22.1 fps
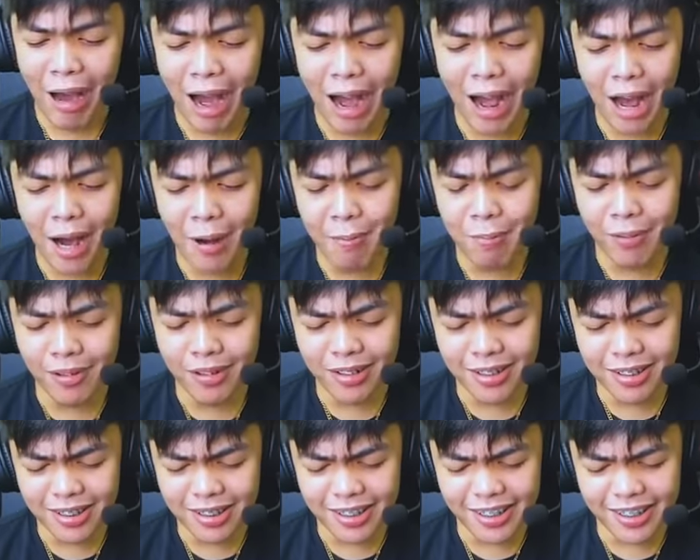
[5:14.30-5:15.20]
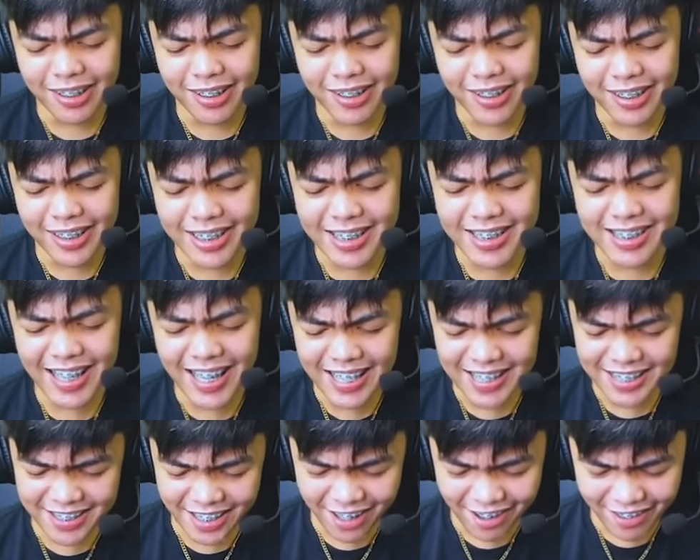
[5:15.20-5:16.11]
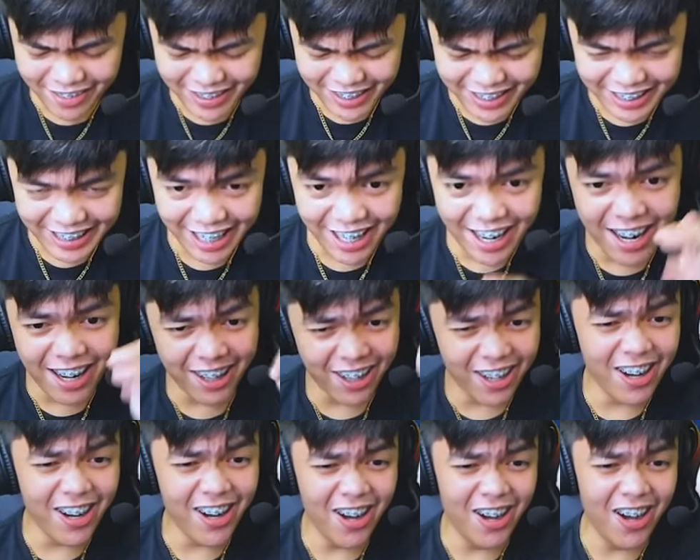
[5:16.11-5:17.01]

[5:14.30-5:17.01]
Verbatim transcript: Mga boss! Let's go, Idolo!